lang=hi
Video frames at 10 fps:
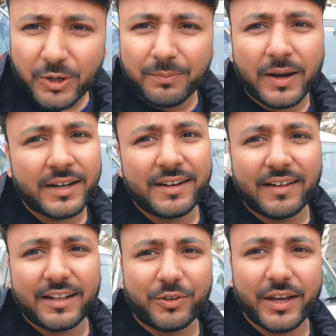तो हम मानने
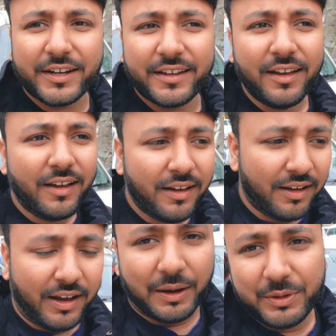वाले तो है नहीं
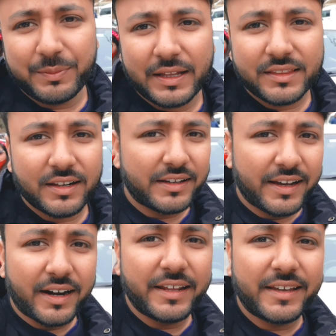हमने बात कर लिया
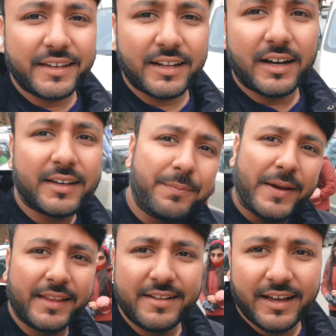गाड़ी यहीं लगा के
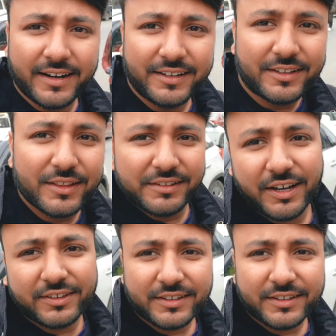पैदल जा रहे हैं जितना जा